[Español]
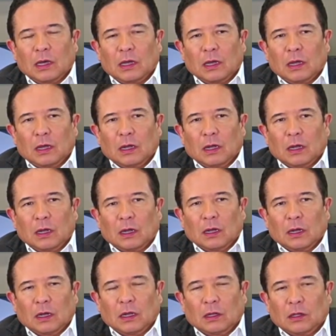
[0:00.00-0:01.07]

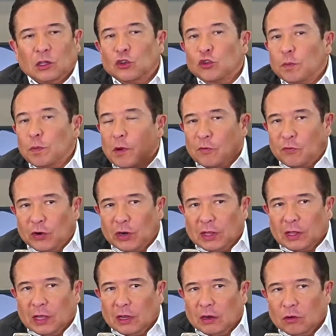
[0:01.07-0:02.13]
que, dicho por
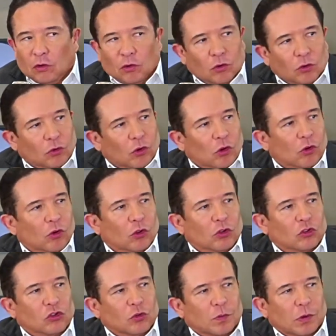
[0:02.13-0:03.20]
Frida, eh, no,
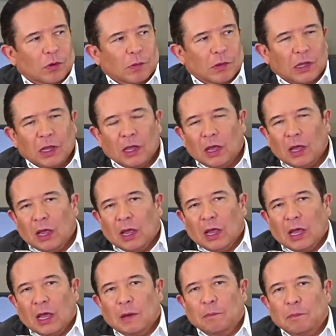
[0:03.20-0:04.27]
no, dicho por mí,
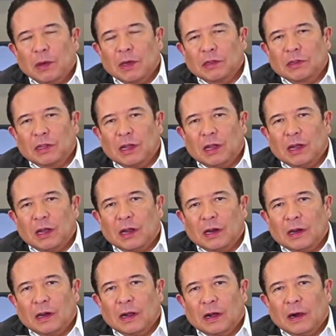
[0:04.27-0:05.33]

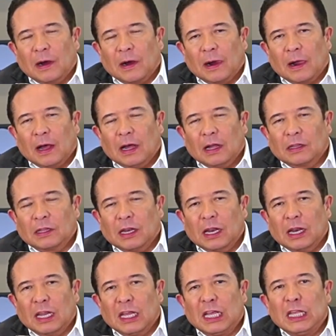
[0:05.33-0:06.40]
empiezan
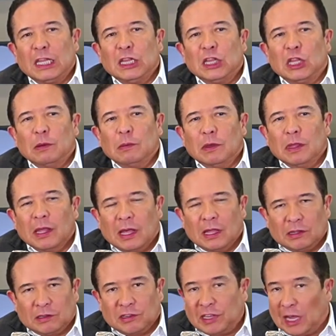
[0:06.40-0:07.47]
a, tener
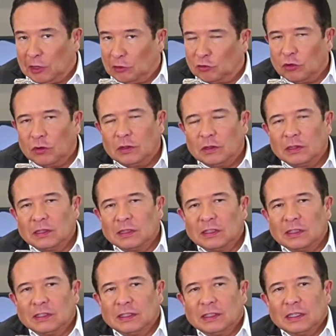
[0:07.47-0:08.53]
intimidad, sexo,
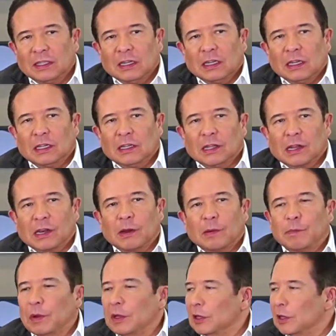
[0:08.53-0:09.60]
y
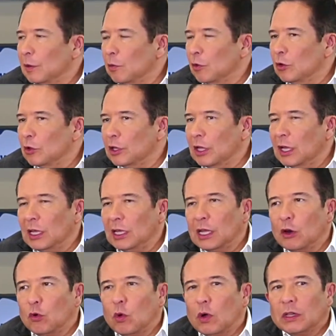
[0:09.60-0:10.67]
de repente
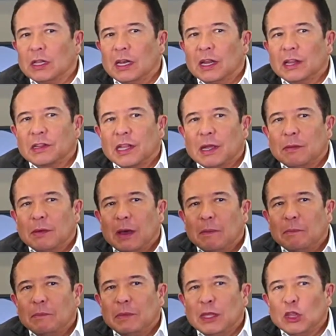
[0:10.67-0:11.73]
voltea y el cuate la
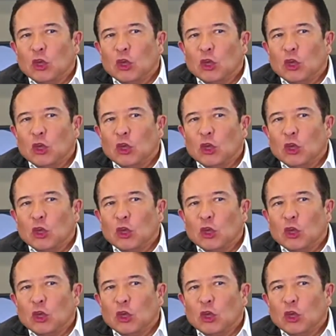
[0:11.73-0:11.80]
estaba